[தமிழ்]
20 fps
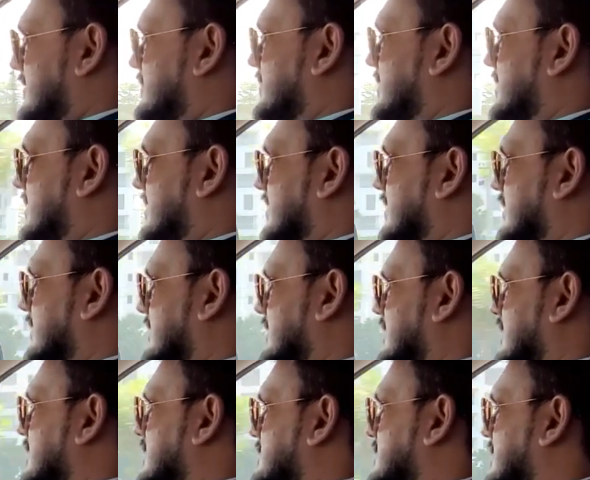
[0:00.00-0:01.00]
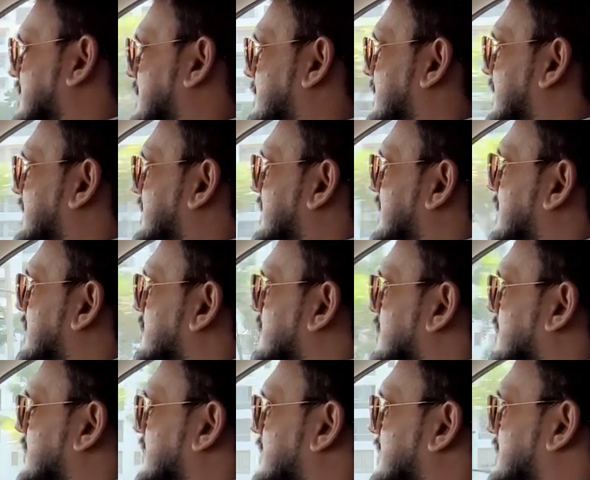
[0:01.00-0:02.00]
கன்வெர்ட்டர் இது ஸோ இதில் பார்த்தீங்கன்னா
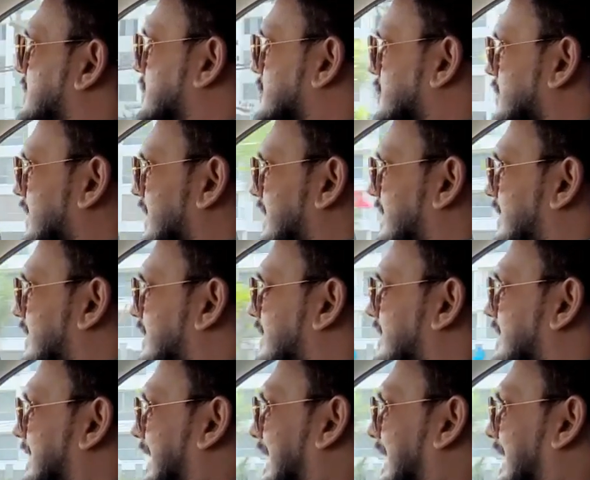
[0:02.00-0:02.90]
உங்களுக்கு வந்து டூ லிட்டரை